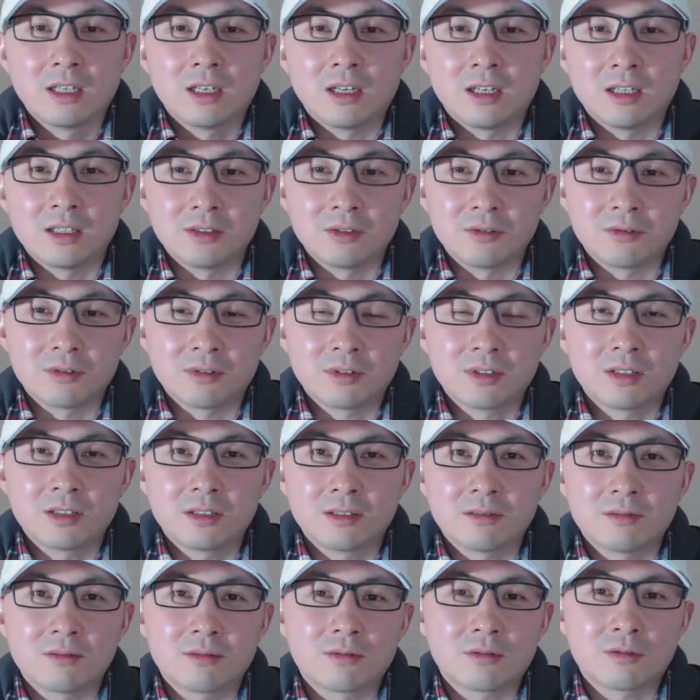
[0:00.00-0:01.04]
啊，也觉
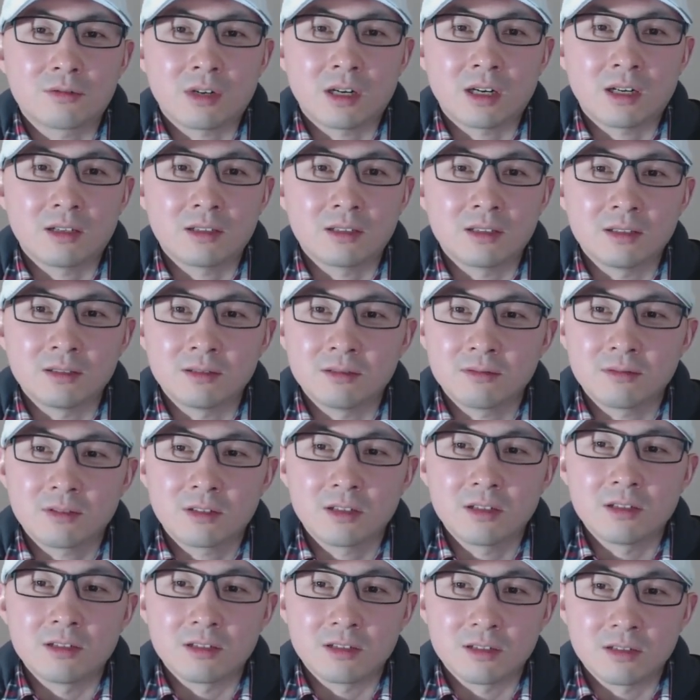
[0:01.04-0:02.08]
得抓人
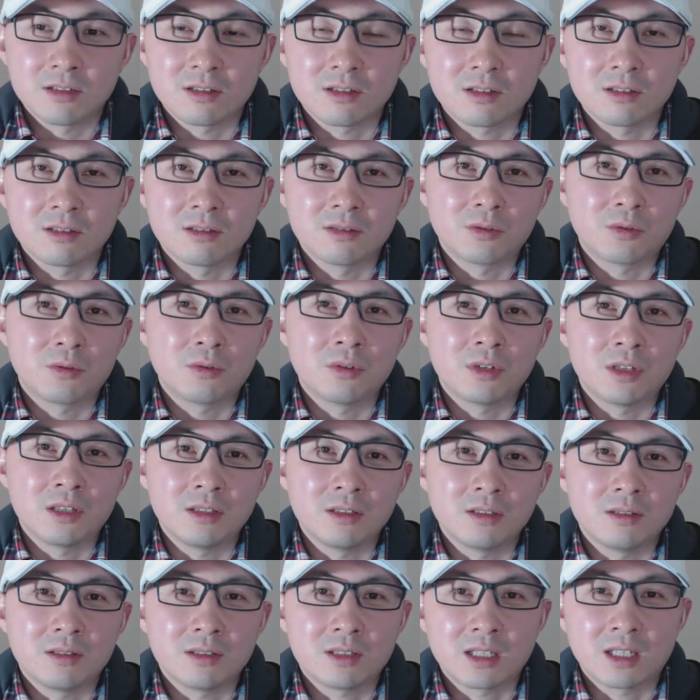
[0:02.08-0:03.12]
甚至是
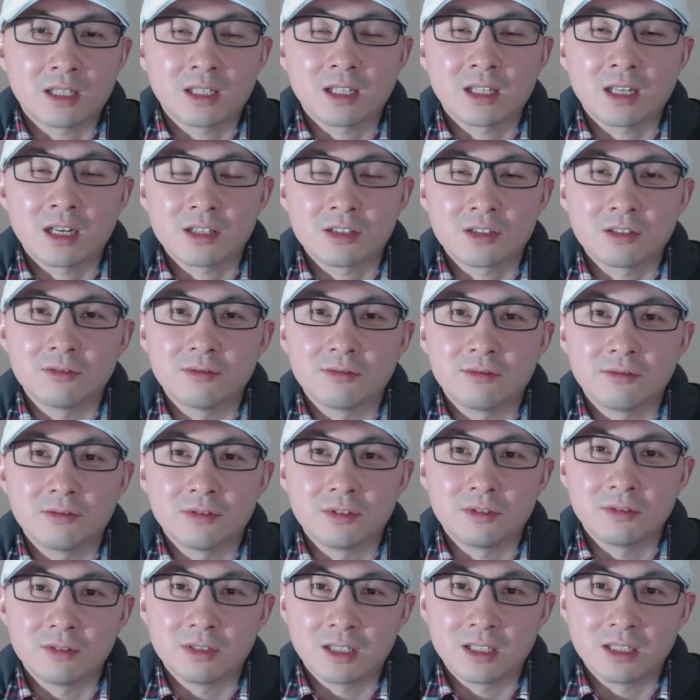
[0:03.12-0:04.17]
对加拿大政府
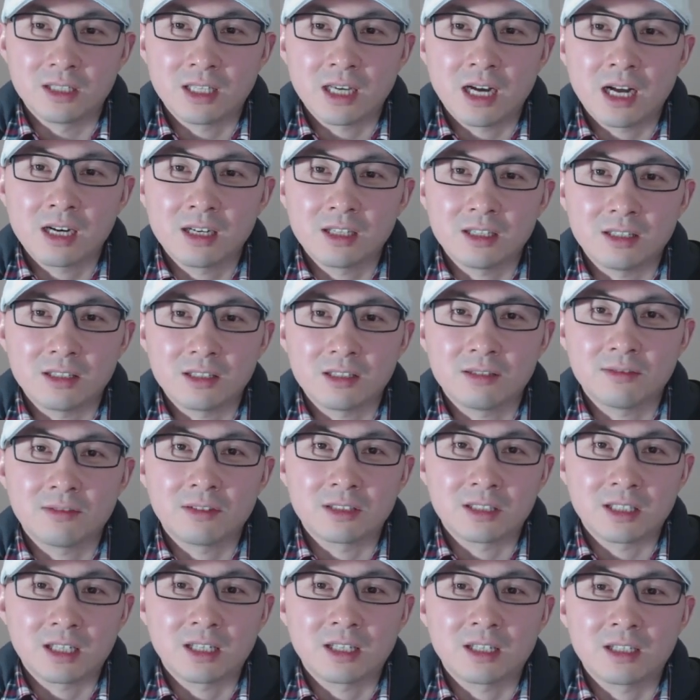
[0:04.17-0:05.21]
有一个压力，希
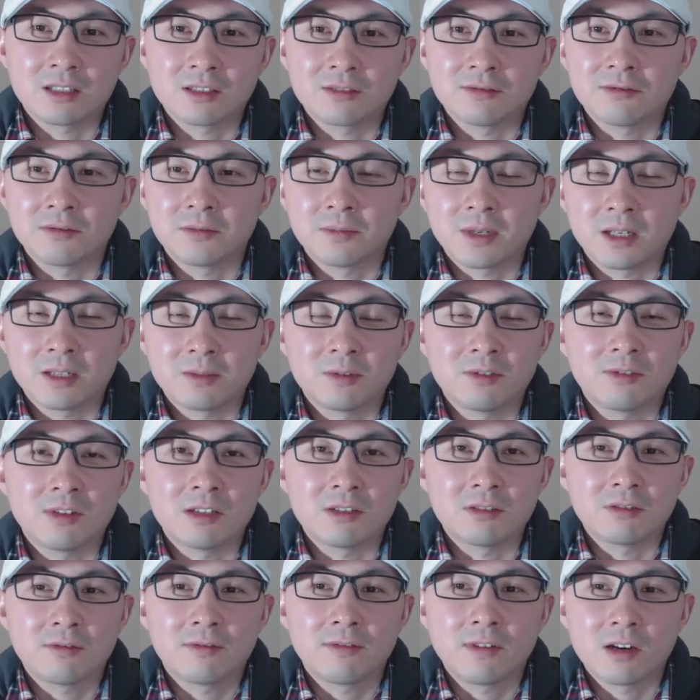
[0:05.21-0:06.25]
望加拿大政府把孟
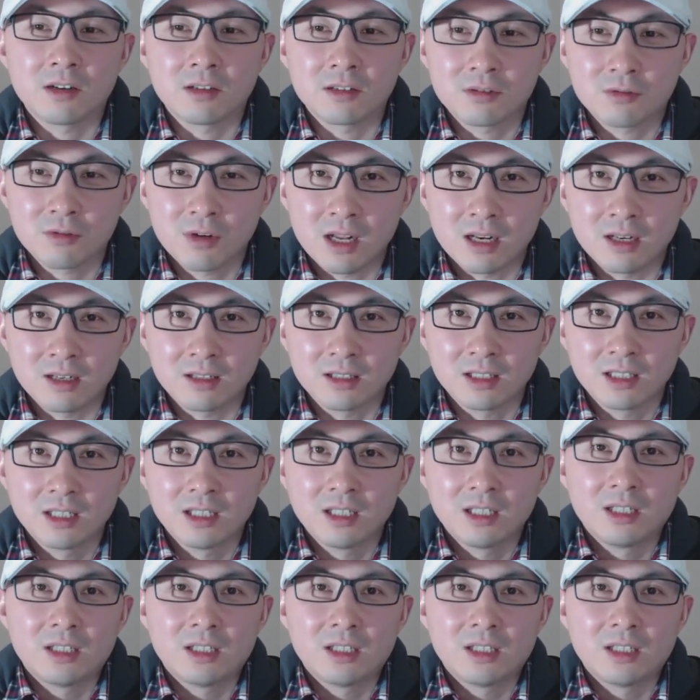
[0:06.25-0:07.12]
晚舟放了算了。